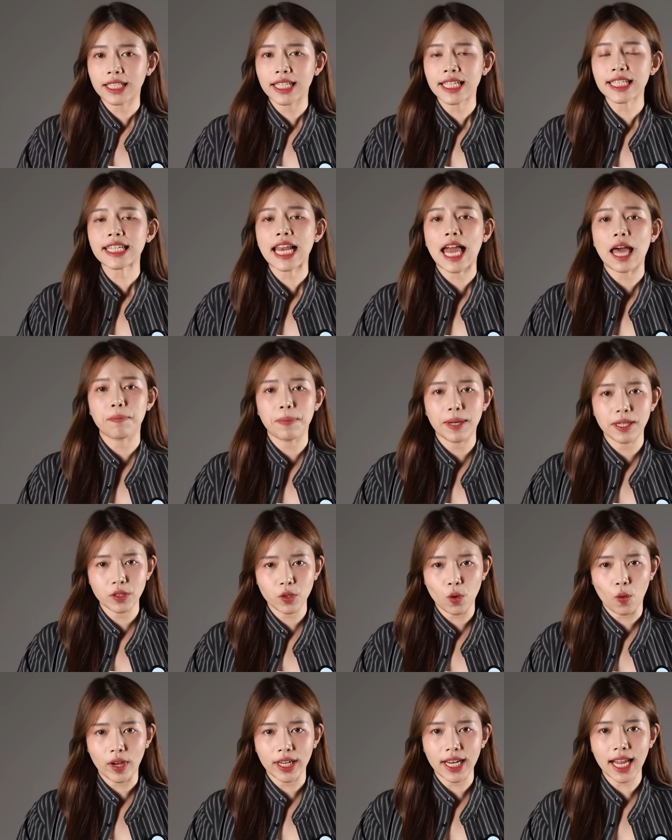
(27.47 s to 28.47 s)
ที่กลายเป็น
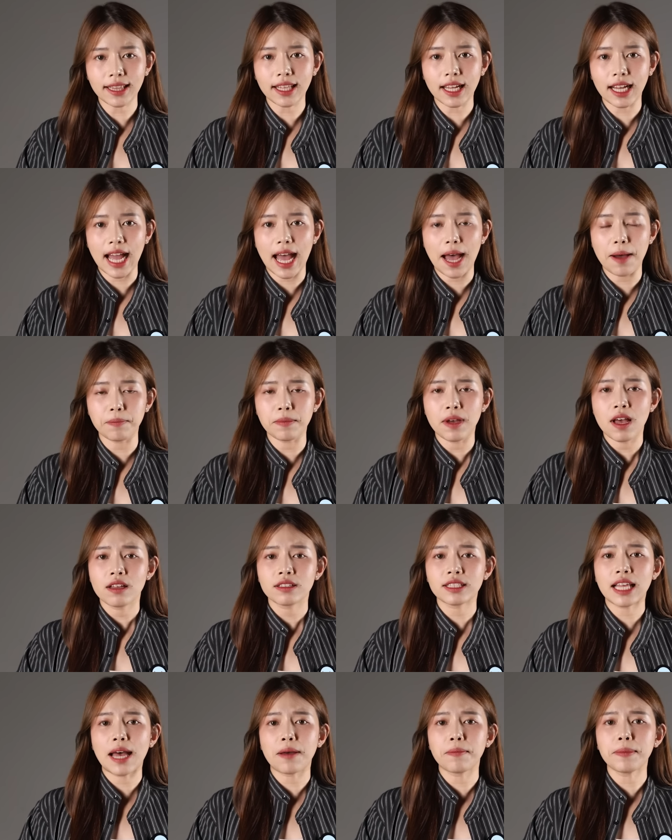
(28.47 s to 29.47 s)
โศกนาฏกรรม
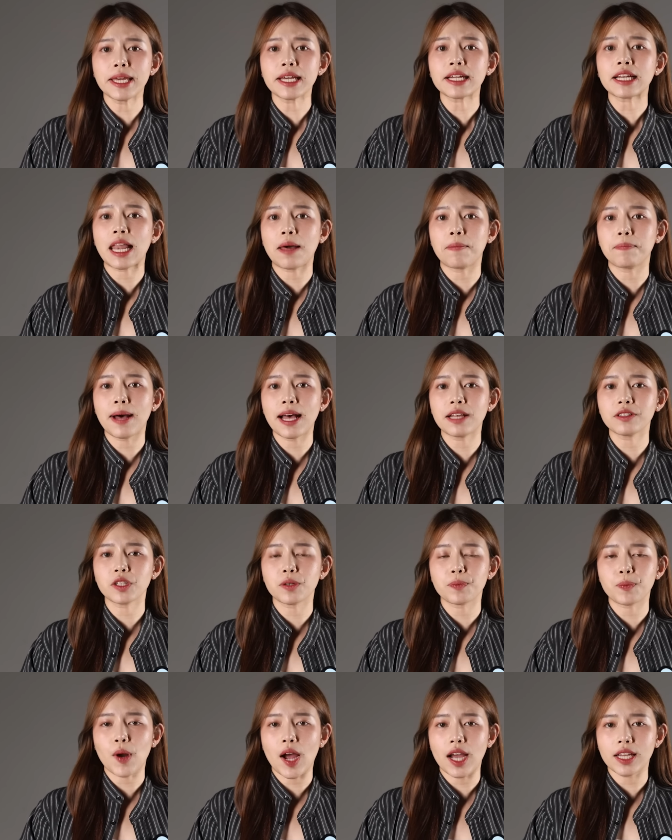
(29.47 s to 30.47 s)
สามีกลับบ้านเซ
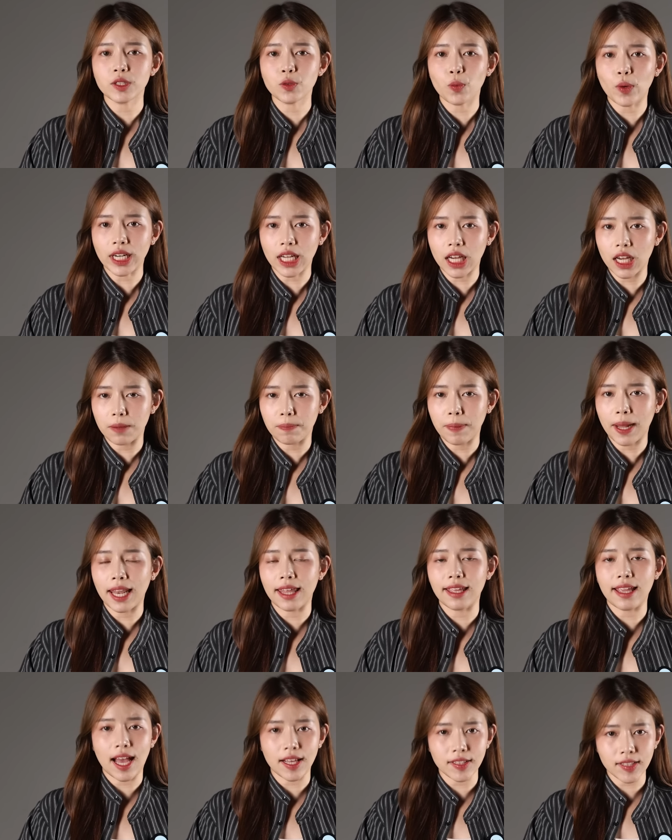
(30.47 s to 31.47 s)
อร์ไพรส์วันเกิดภรร
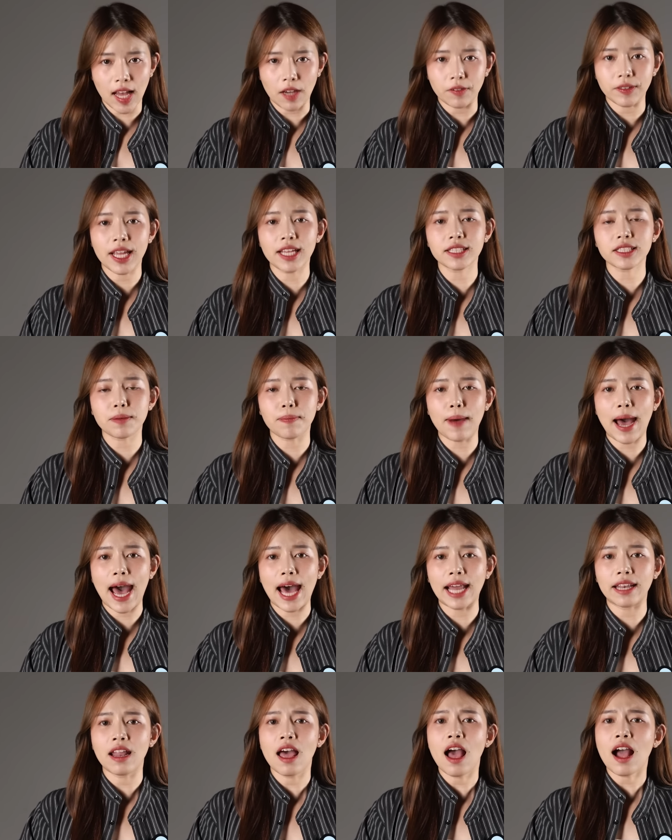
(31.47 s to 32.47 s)
ยาสาวเทศบาล